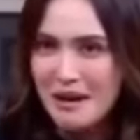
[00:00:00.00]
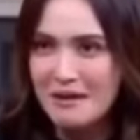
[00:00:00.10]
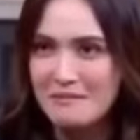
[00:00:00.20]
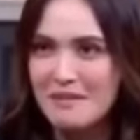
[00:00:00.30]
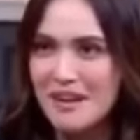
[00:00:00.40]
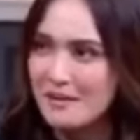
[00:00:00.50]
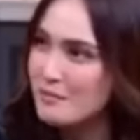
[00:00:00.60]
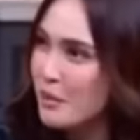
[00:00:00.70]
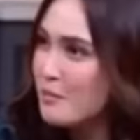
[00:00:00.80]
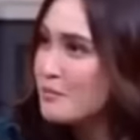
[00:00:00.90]
Saat
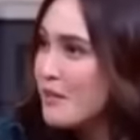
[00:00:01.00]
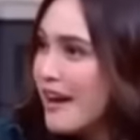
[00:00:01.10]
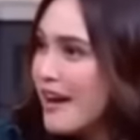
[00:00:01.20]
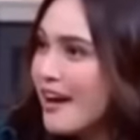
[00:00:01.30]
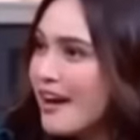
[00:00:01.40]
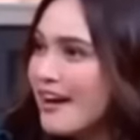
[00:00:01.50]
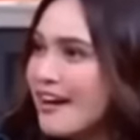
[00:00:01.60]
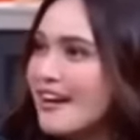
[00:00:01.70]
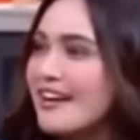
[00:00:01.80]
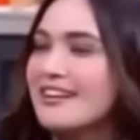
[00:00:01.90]
hadir di program Ini
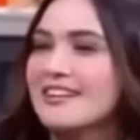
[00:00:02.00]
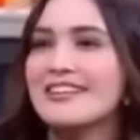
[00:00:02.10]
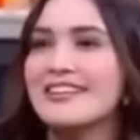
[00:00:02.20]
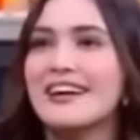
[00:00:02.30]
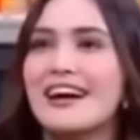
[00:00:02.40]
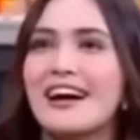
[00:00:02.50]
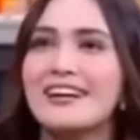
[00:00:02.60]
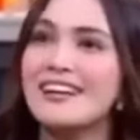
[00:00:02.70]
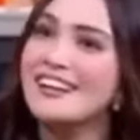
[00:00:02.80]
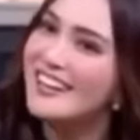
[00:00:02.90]
Talk Show pada
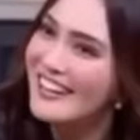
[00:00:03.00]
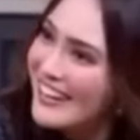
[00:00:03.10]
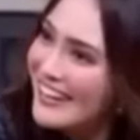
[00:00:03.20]
Juli 2018,